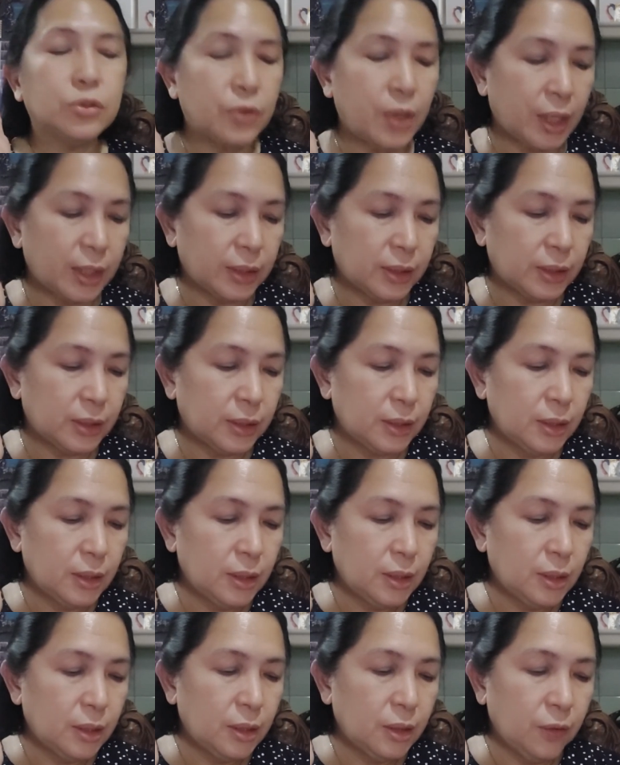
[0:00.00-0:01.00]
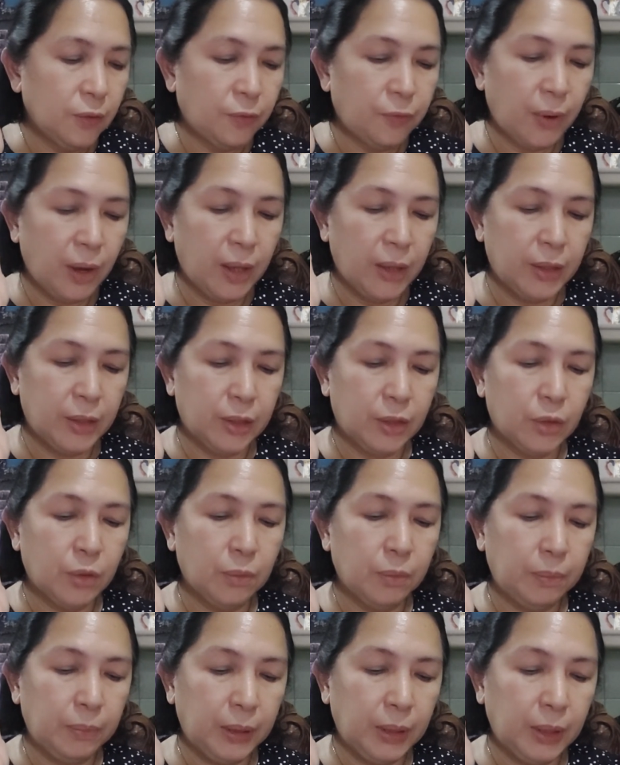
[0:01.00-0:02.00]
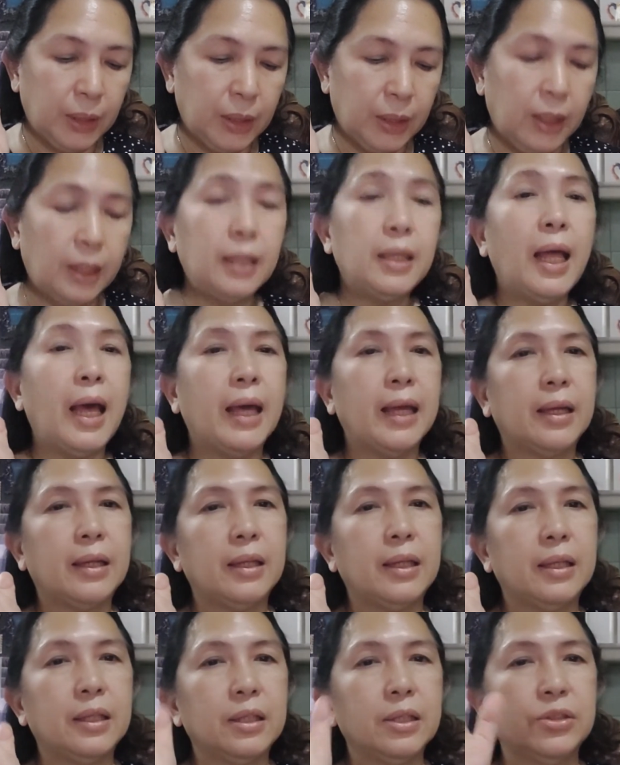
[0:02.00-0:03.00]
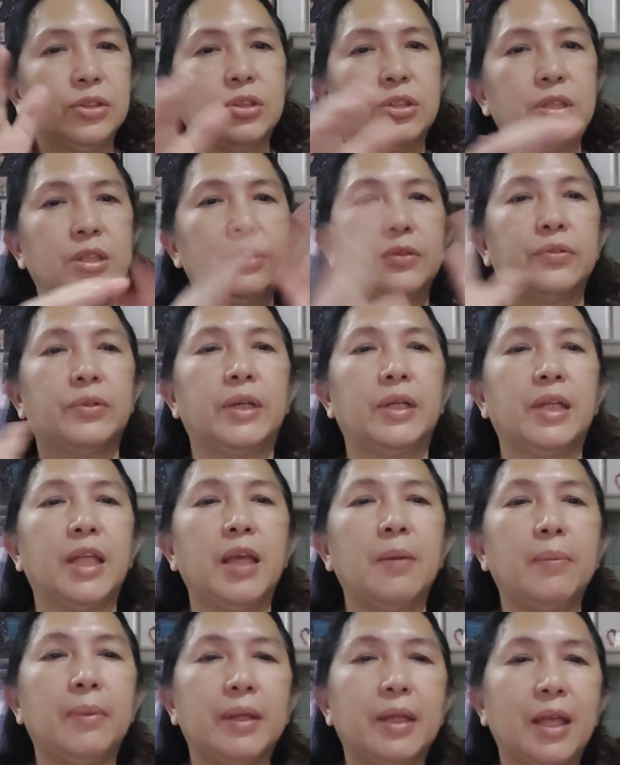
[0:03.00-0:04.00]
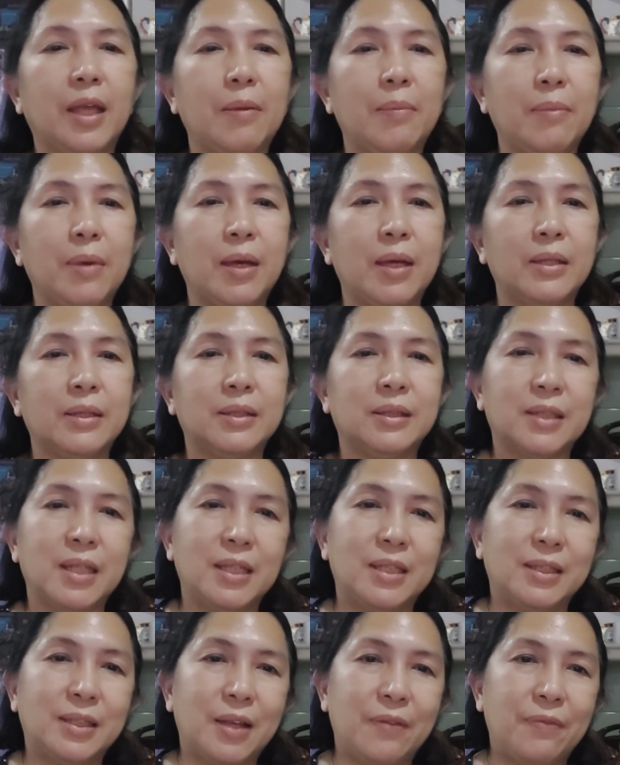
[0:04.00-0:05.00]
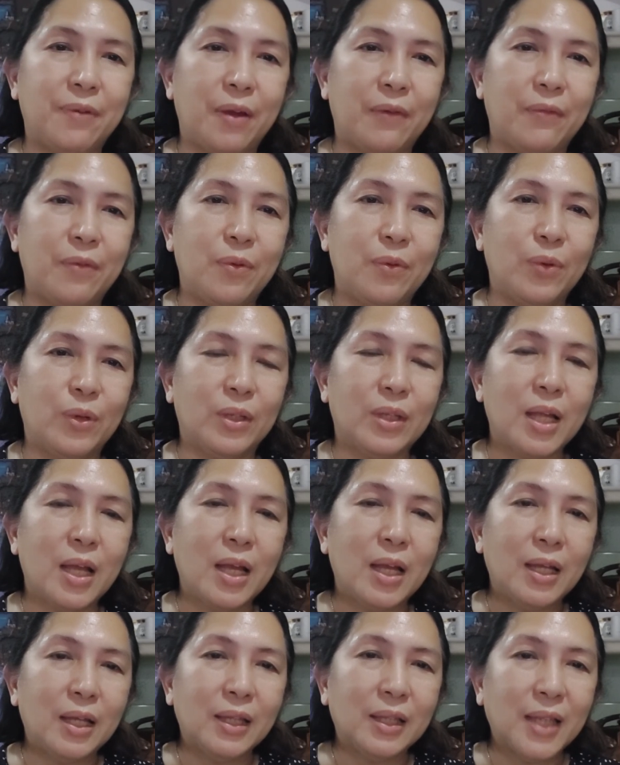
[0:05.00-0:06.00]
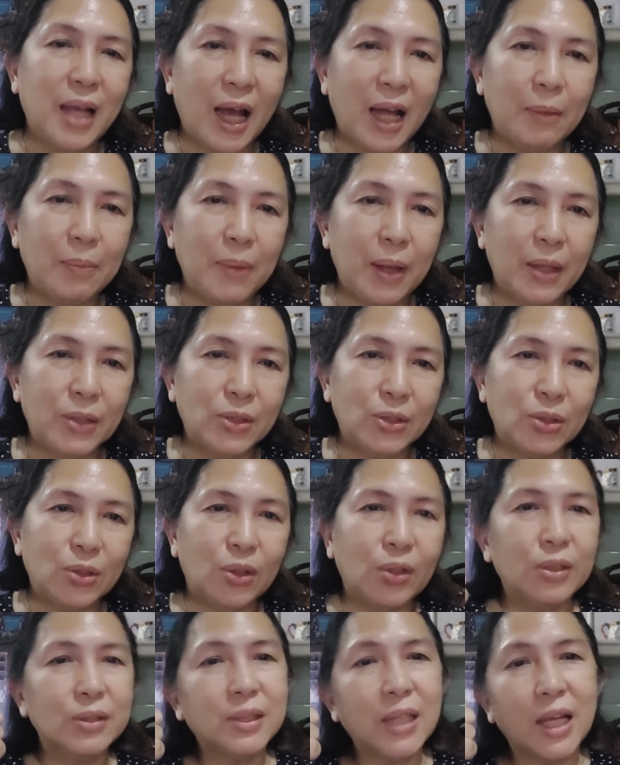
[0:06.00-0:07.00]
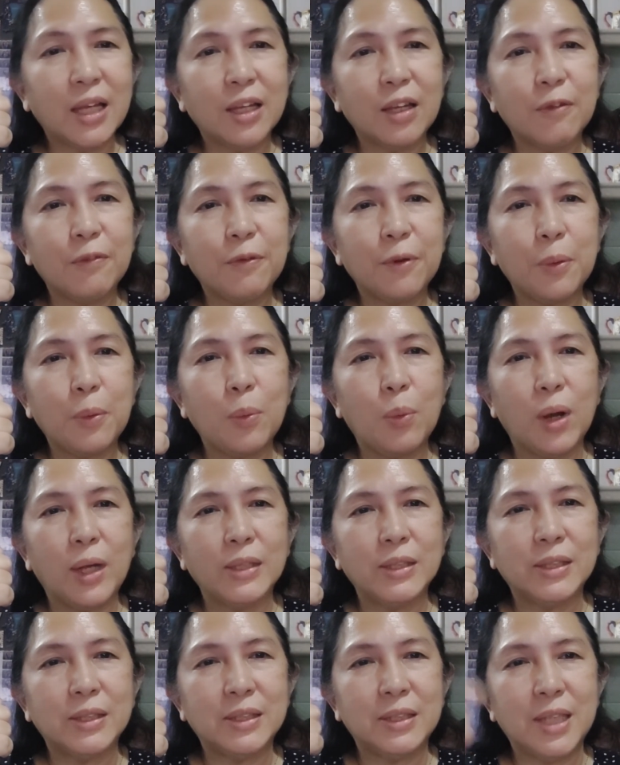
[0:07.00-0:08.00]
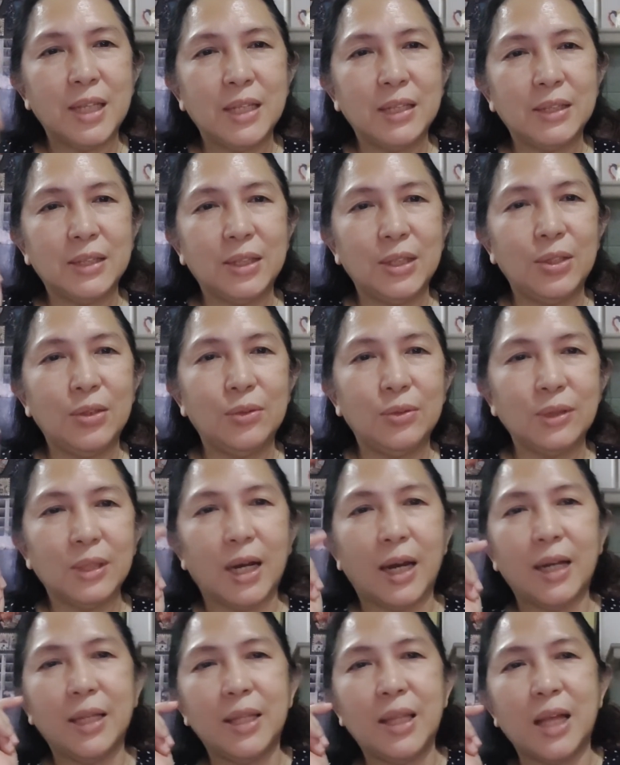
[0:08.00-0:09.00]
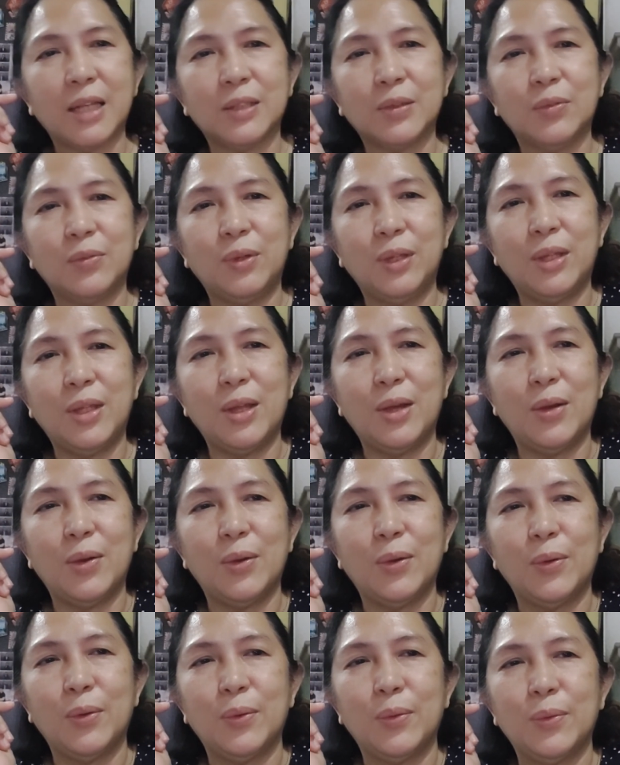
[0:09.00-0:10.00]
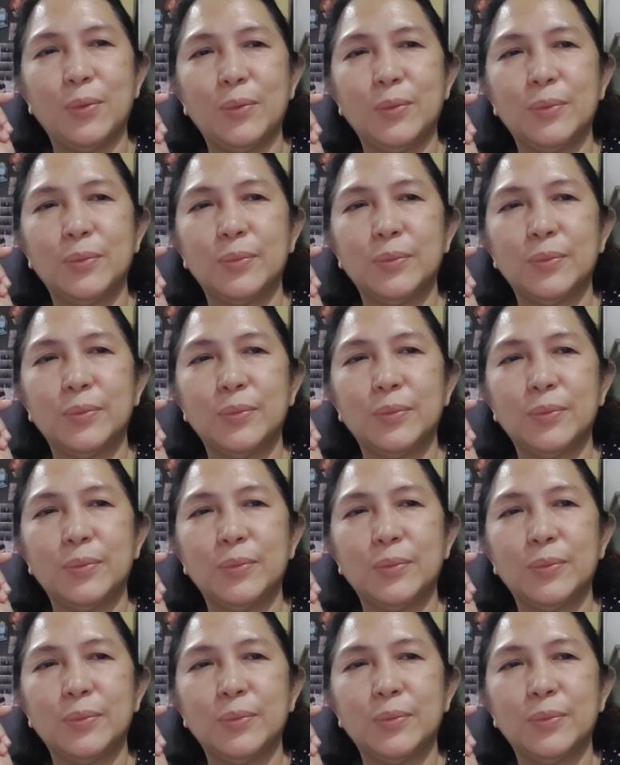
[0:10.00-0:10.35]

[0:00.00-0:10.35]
to trust the Father completely, like little children. Amen, amen. Stay safe, everyone. God bless you all. Thank you for watching. See you on our next video.